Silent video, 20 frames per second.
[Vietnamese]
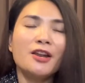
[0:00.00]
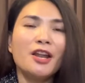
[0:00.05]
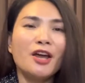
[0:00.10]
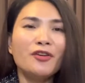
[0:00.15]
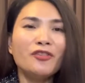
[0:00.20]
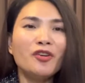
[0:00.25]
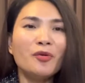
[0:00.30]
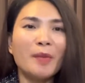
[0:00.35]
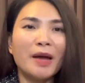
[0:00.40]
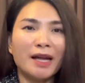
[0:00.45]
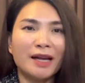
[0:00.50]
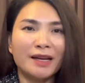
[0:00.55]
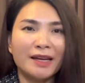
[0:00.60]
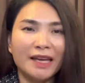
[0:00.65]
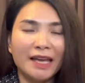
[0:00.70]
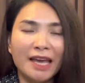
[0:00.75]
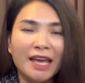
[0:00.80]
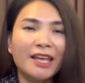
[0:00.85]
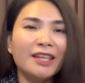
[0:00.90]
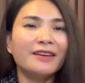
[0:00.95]
Nếu như bạn
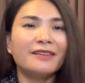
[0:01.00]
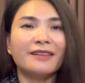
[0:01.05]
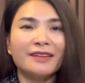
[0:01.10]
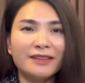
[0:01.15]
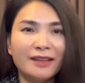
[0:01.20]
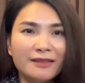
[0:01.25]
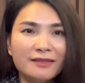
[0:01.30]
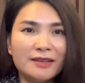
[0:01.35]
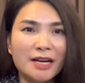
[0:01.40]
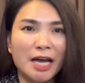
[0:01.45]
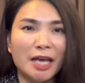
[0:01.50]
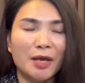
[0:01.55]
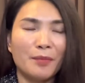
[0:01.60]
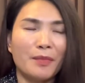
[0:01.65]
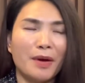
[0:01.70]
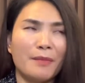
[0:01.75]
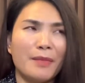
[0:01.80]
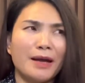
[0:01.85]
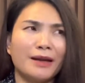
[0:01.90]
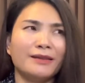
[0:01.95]
nghe những cái từ này
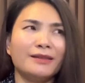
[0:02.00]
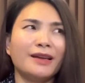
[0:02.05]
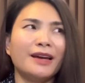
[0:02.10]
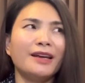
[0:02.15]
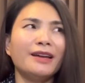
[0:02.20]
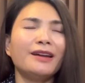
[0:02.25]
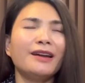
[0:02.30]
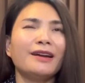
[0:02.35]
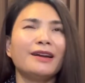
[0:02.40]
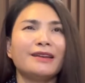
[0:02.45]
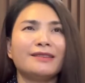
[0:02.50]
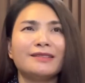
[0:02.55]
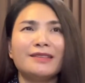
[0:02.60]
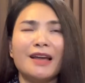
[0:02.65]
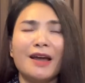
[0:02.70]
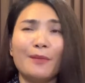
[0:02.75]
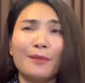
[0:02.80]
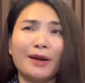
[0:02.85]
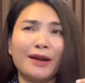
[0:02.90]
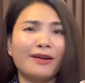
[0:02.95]
mà bạn thấy rằng là
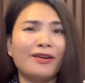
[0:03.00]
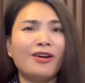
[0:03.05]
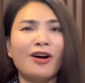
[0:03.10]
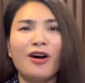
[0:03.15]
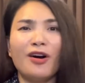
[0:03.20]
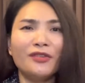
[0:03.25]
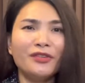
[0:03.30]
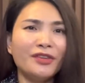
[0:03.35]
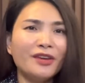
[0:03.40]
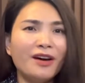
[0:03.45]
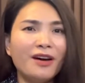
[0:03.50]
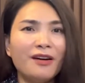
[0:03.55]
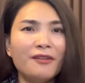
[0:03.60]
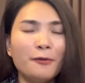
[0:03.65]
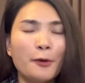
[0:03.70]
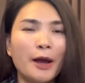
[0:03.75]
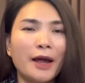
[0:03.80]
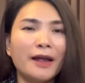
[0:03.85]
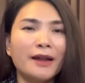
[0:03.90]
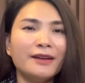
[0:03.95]
sao mà nó khó nhớ
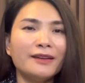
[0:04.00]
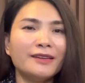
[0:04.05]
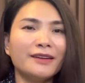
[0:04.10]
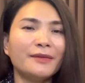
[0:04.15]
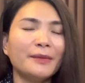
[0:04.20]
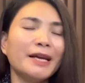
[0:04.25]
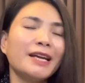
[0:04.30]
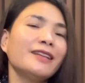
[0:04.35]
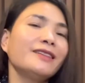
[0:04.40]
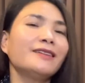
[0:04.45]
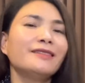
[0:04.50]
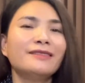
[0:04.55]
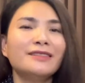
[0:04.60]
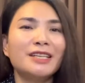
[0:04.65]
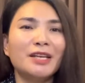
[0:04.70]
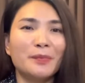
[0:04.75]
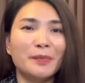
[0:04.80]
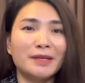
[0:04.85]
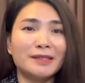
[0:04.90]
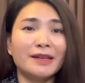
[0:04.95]
quá, mấy cái từ
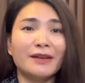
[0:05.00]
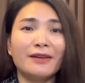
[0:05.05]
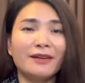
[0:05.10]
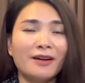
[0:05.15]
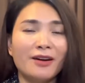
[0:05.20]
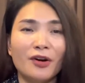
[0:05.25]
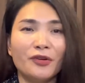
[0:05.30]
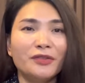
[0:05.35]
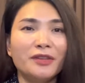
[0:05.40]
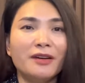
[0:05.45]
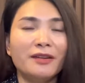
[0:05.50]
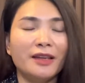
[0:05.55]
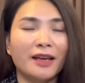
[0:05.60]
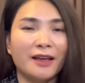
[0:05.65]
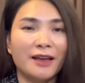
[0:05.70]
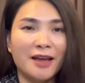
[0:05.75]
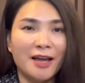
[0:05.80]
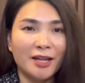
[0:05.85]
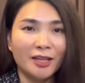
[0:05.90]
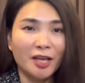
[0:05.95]
gì mà sao nó khó nhớ
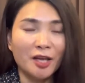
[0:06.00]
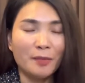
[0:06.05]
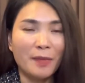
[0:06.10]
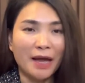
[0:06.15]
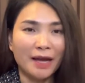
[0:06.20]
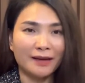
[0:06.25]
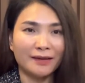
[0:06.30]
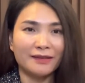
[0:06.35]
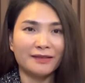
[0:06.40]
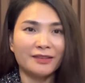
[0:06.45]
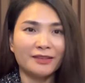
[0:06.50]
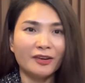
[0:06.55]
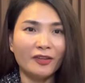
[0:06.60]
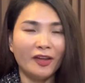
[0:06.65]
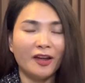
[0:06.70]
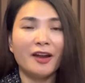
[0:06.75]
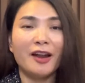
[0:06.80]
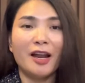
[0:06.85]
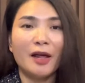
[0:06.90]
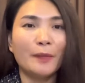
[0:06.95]
vậy, thì bạn có
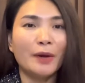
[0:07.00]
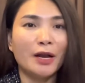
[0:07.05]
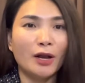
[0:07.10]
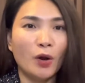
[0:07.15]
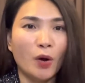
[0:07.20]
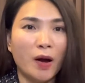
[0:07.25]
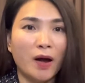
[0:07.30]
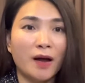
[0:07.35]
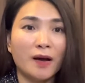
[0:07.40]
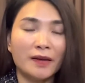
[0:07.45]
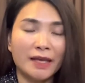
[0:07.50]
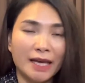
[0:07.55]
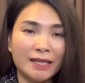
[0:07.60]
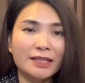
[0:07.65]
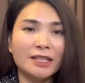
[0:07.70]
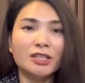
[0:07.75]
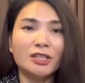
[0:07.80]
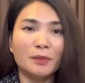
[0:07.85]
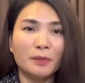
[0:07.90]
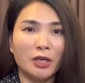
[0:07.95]
thể để lại bình luận hoặc nhắn
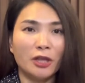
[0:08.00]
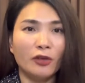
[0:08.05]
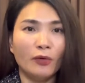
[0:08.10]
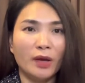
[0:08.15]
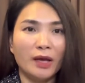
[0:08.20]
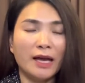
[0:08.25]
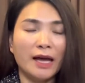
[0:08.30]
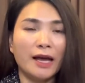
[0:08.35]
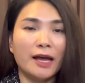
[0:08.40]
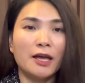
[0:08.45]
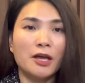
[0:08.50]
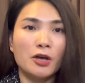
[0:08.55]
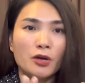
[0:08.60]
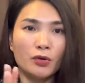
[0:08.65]
tin cho Mỹ Duyên ha.